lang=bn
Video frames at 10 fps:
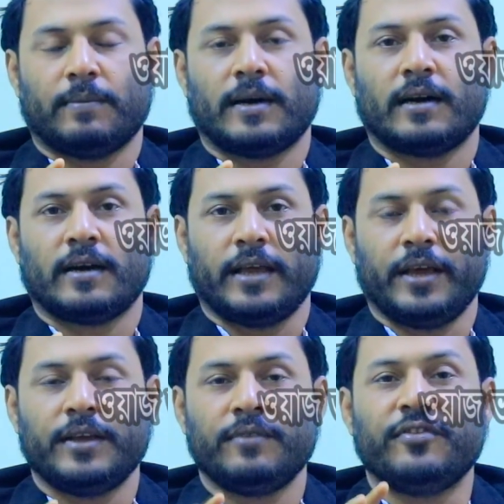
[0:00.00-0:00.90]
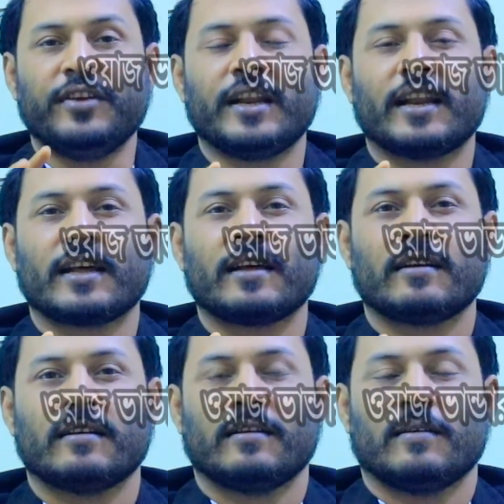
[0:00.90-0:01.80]
বা এই ফিররা
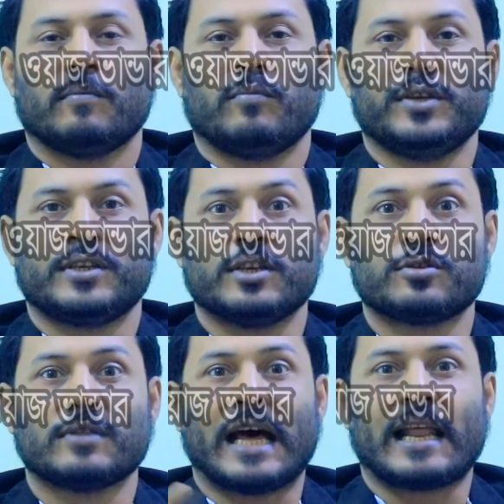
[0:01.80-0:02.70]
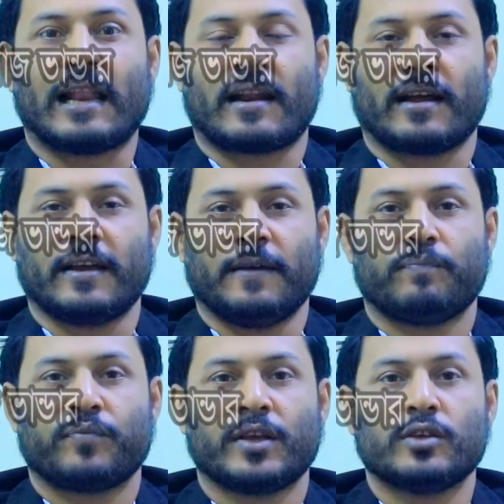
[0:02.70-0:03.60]
কিছু দালাল রাখে
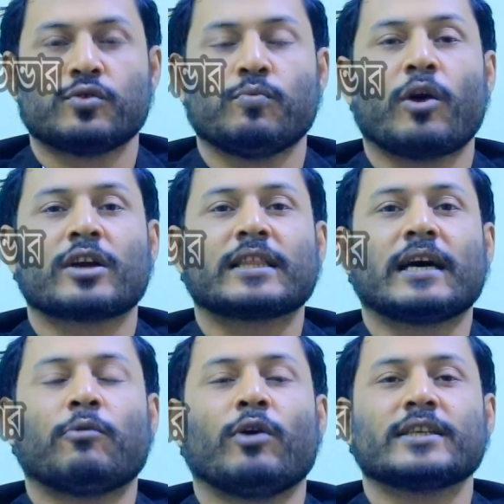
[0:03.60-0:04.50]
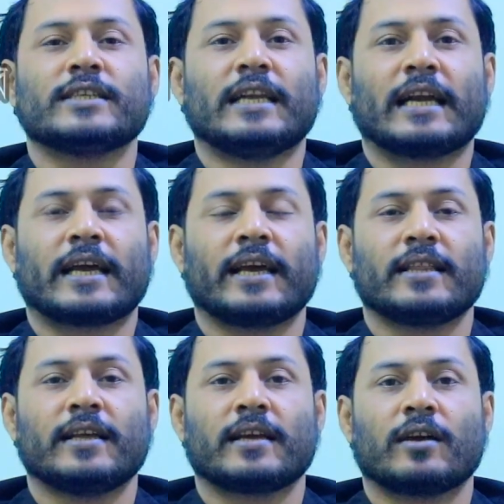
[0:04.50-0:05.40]
কিছু বক্তা ওয়াজিন রাখে
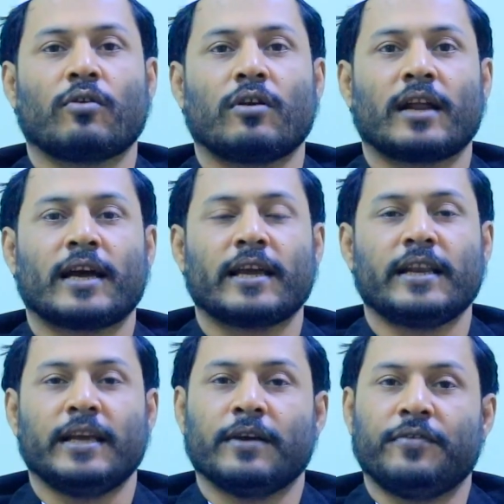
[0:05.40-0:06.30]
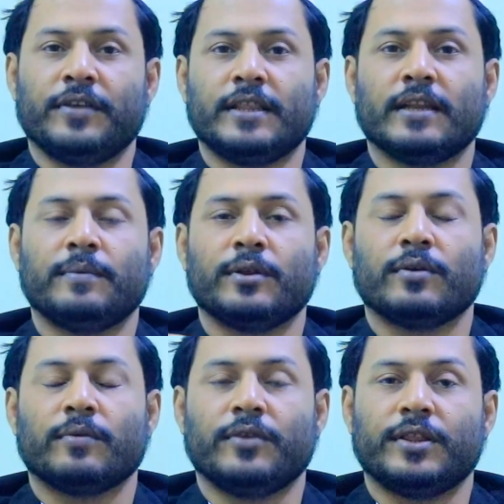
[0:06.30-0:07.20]
এদেরকে কন্টাকে নিয়ে ফিরদের
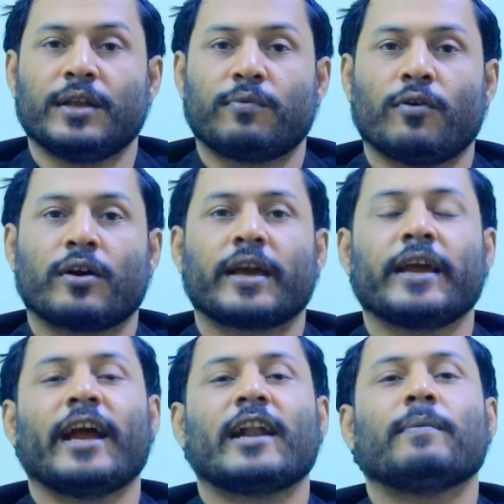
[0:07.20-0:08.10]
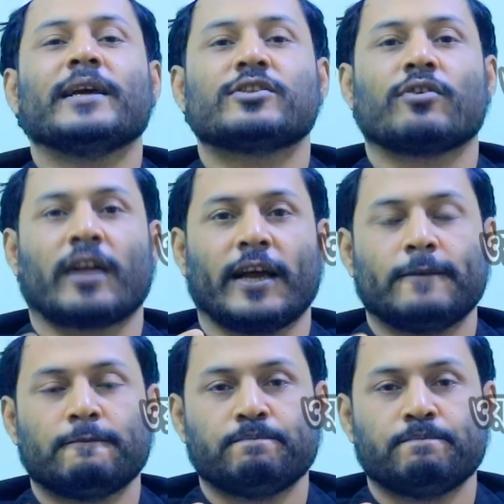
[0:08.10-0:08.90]
ফিরদের পক্ষে অ্যাডভাইস করায়